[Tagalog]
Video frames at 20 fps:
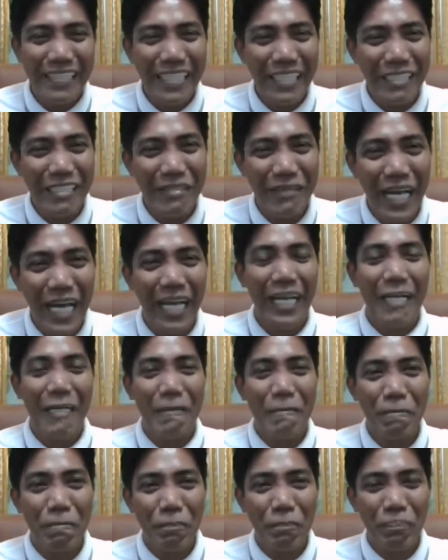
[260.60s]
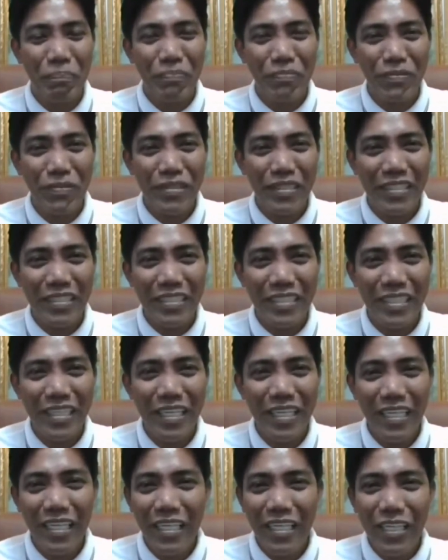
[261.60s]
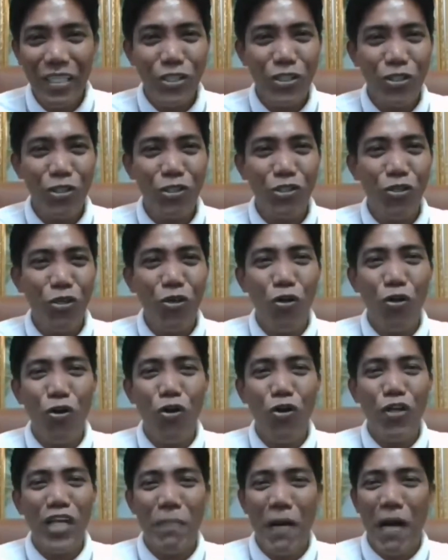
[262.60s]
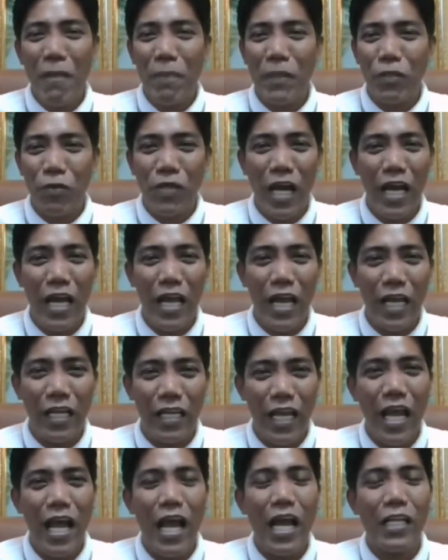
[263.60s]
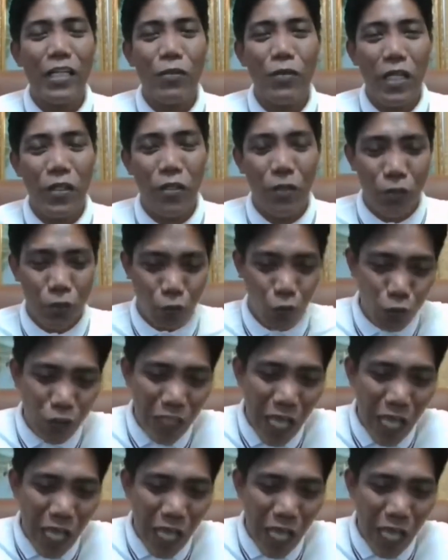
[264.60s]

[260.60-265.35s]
Hindi ho ba? So doon ko ho napapatunayan, kaya nga tulad do,